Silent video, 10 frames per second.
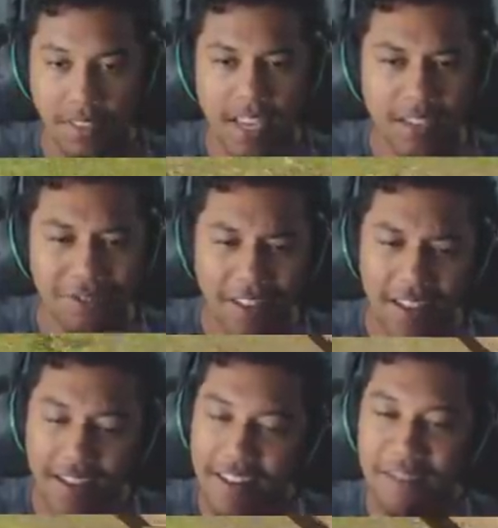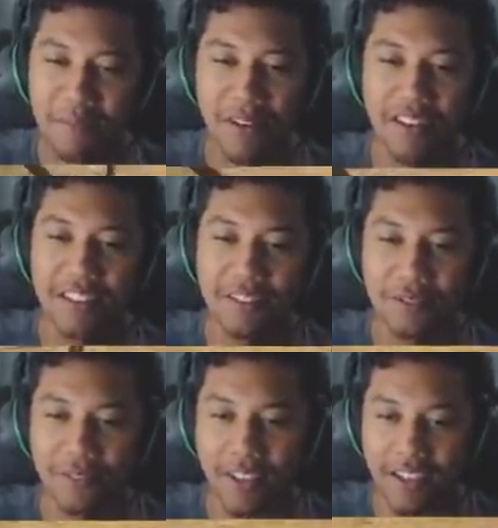O que é que tu tá
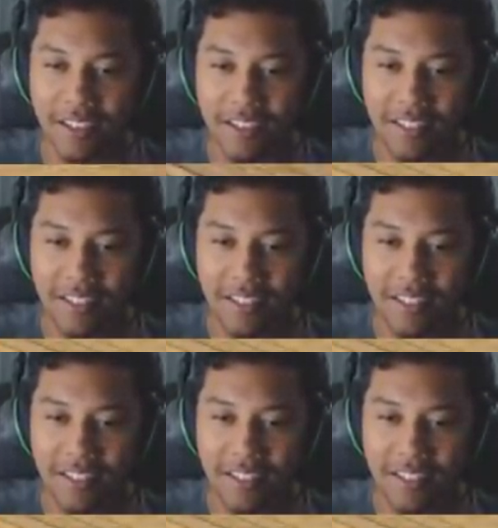reclamando, velho?